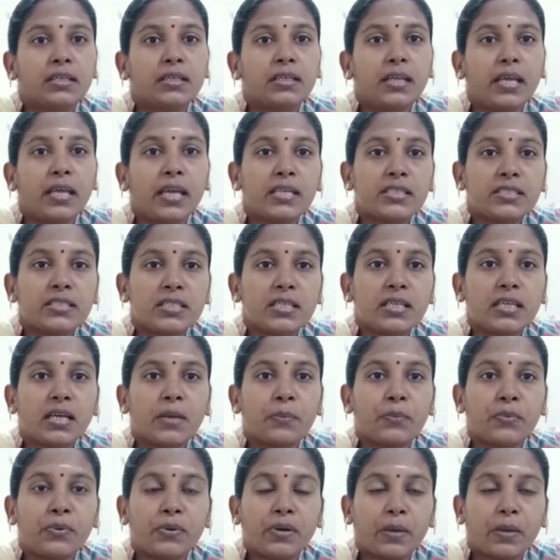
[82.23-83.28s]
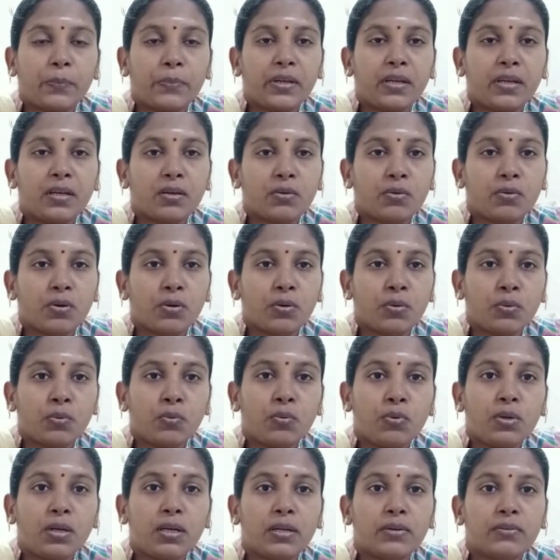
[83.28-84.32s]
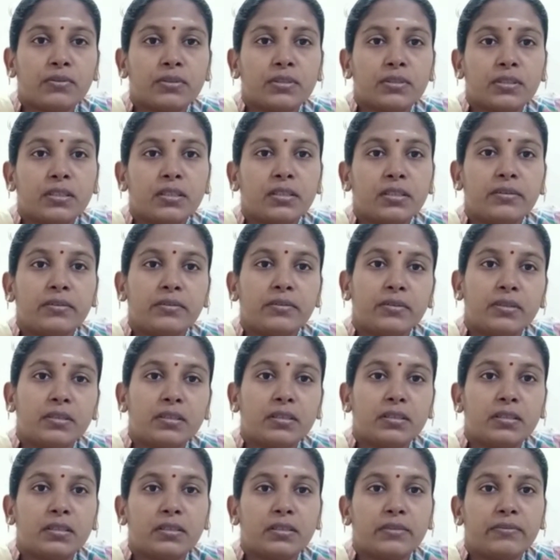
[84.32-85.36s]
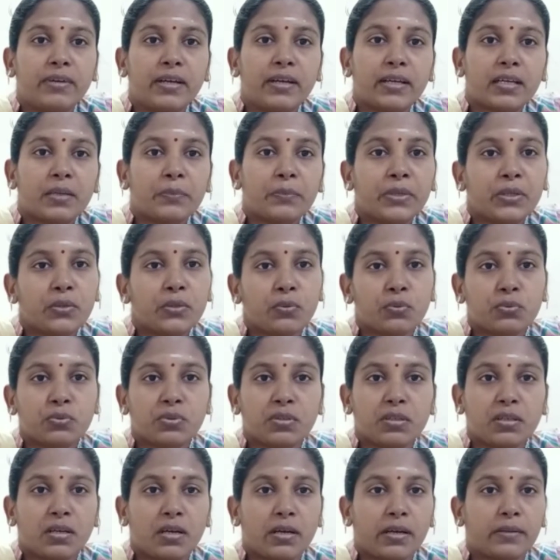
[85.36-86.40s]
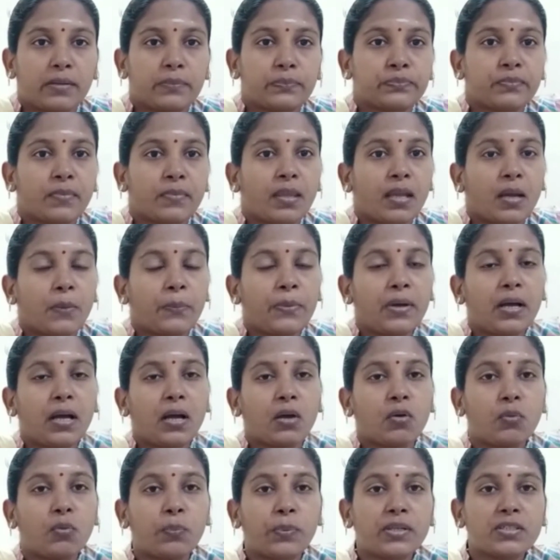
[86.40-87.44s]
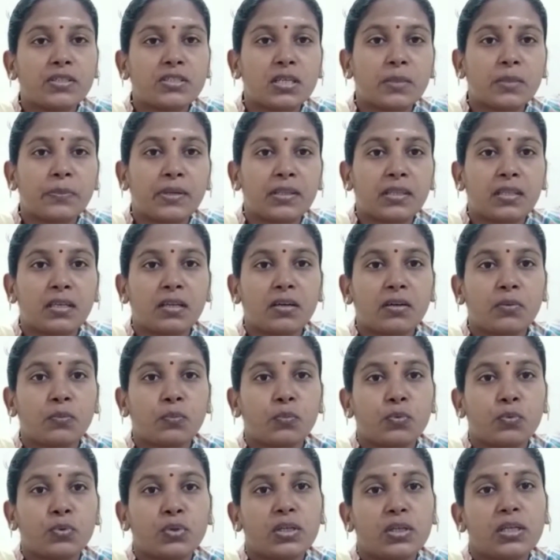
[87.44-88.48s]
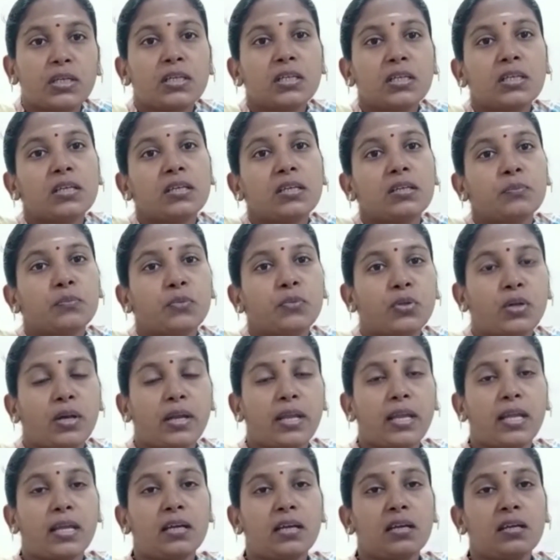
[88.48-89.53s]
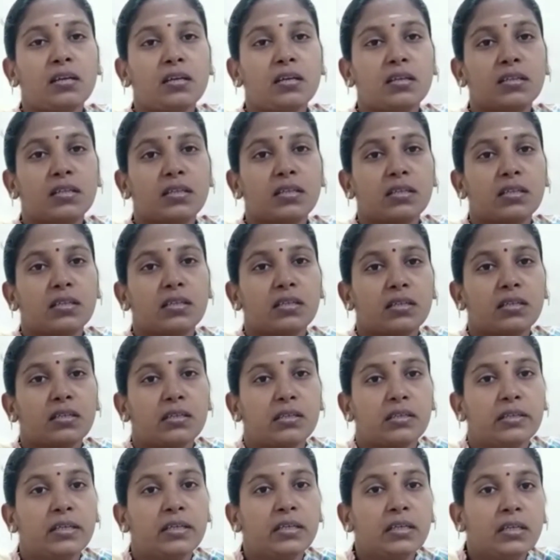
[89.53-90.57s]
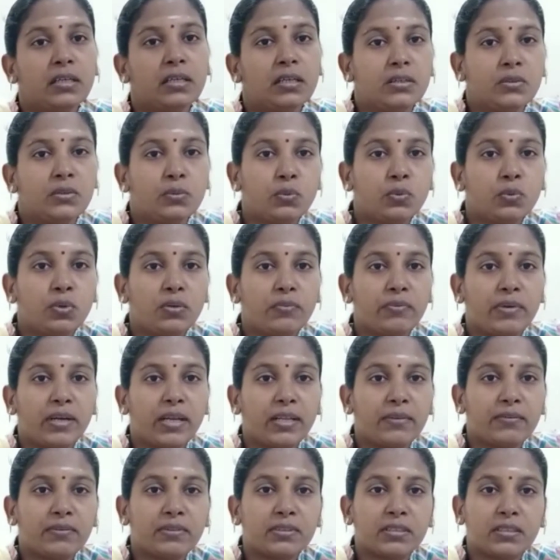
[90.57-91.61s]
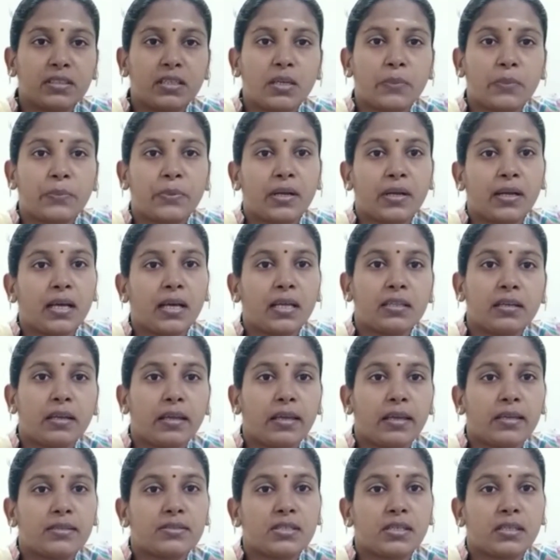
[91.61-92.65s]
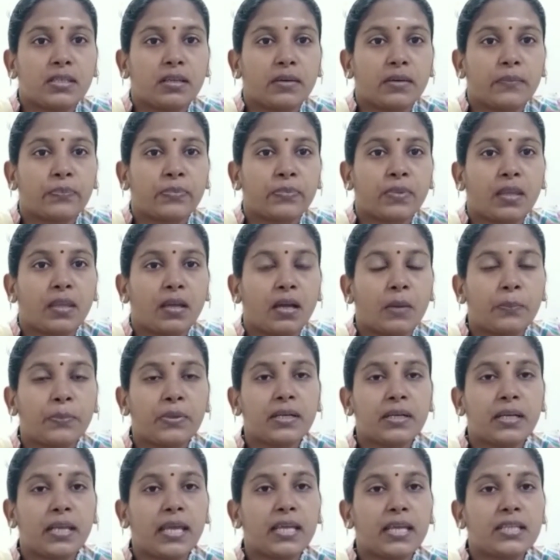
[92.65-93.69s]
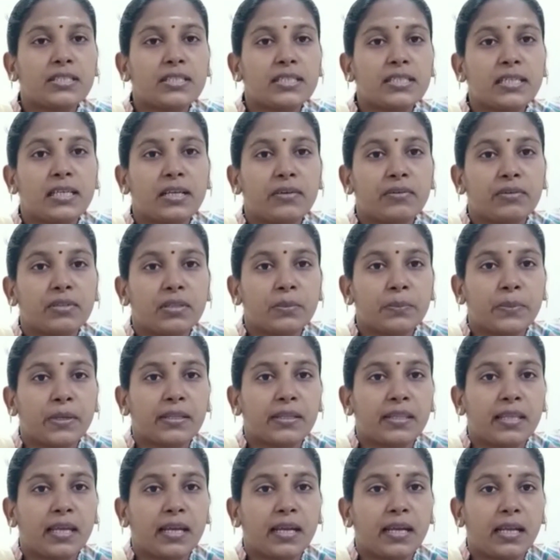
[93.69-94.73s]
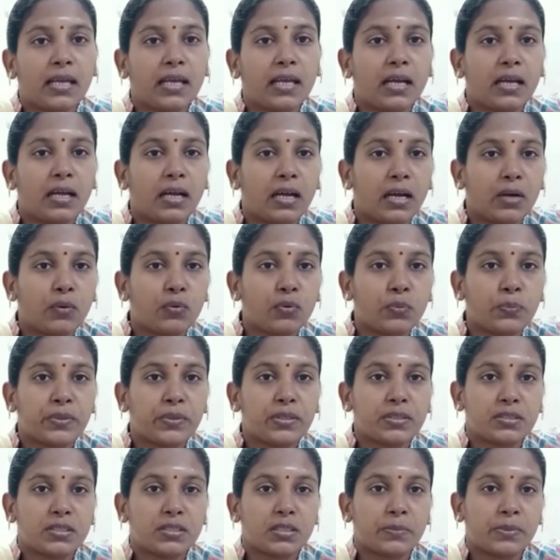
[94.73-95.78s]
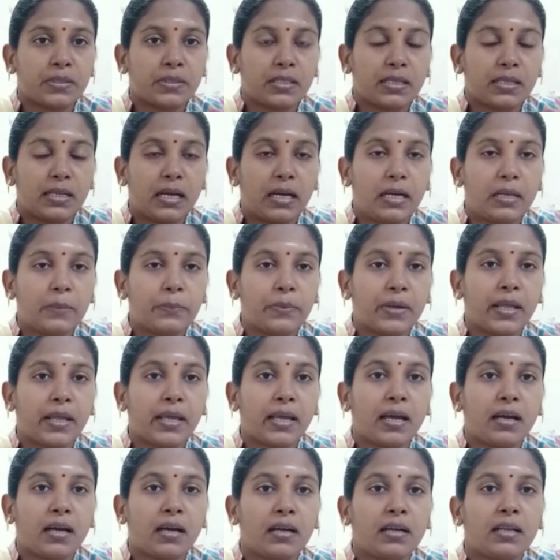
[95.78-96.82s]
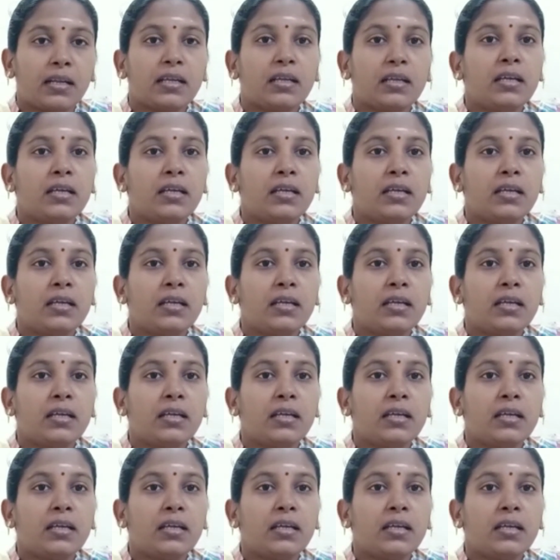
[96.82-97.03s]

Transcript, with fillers: நெய்ஜிங் அம் அப்படின்ற ஒரு நூலில் வந்து விளக்கமாக கொடுத்துருக்காங்க அப்போ அக்கு பங்க்சரை பார்த்தினா முதல் முறையாக அந்த நூல் வெளிவந்தது அப்படின்னா அது நெய்ஜிங் தான் அப்போ நெய்ஜிங்கில் வந்து பார்த்திங்கன்னா அக்கு பங்க்சரை பார்த்தின அடிப்படையான